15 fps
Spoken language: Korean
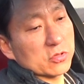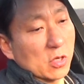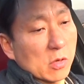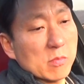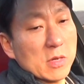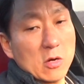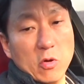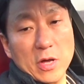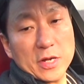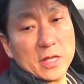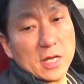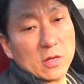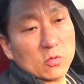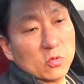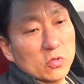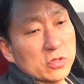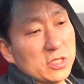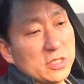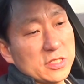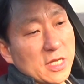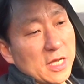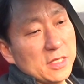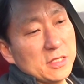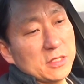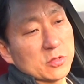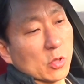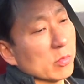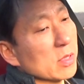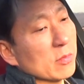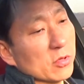정말 화려하고 디자인이
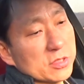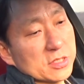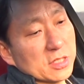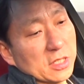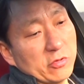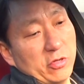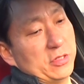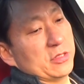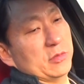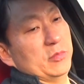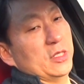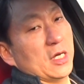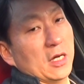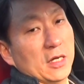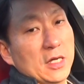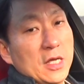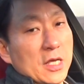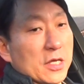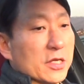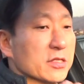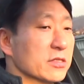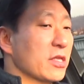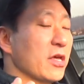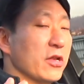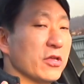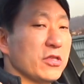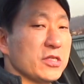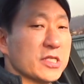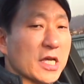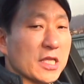정말 멋지게 되어 있습니다. 익스테리어
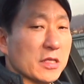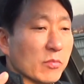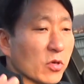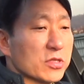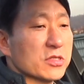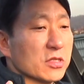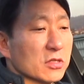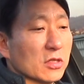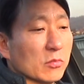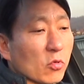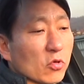디자인이 멋진 건